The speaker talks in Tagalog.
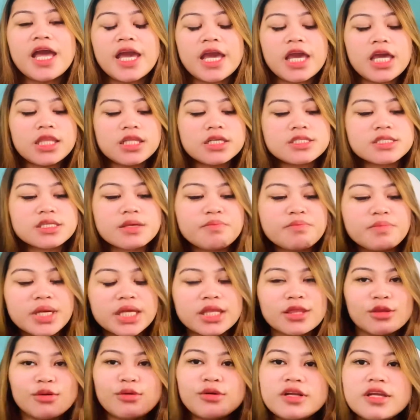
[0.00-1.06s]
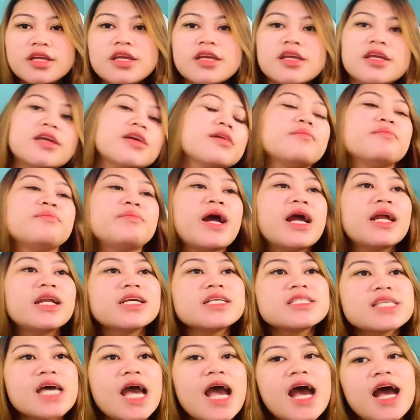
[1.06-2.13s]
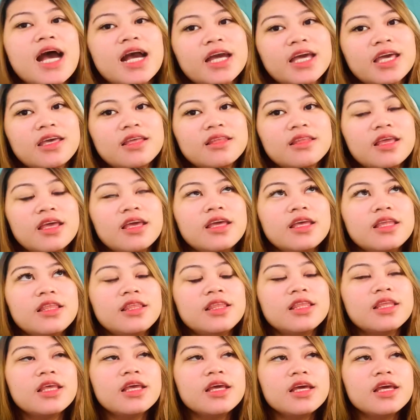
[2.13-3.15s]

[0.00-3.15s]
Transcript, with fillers: And it's a victory para sa akin. And,